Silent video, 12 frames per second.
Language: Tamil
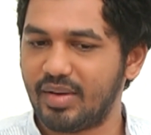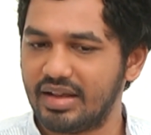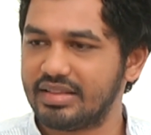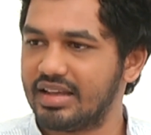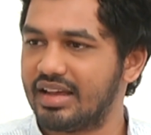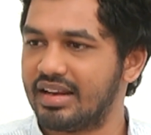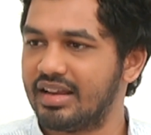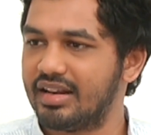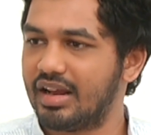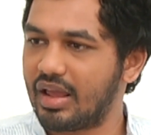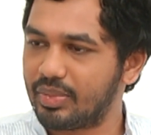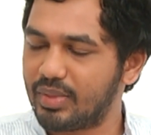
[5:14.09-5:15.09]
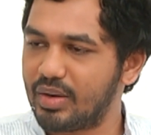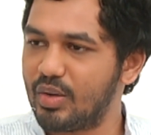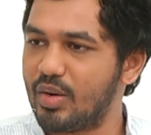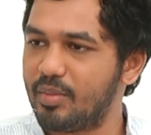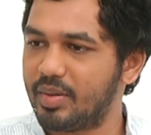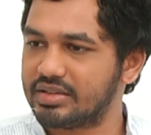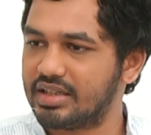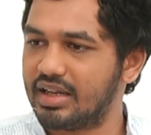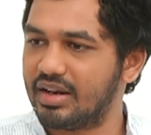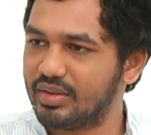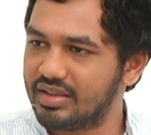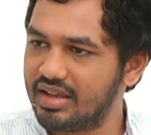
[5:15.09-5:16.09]
வாத்தியார் நான் எத்தனையோ
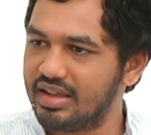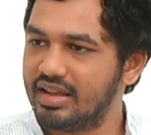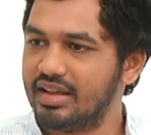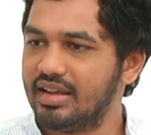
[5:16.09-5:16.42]
பசங்களை வந்து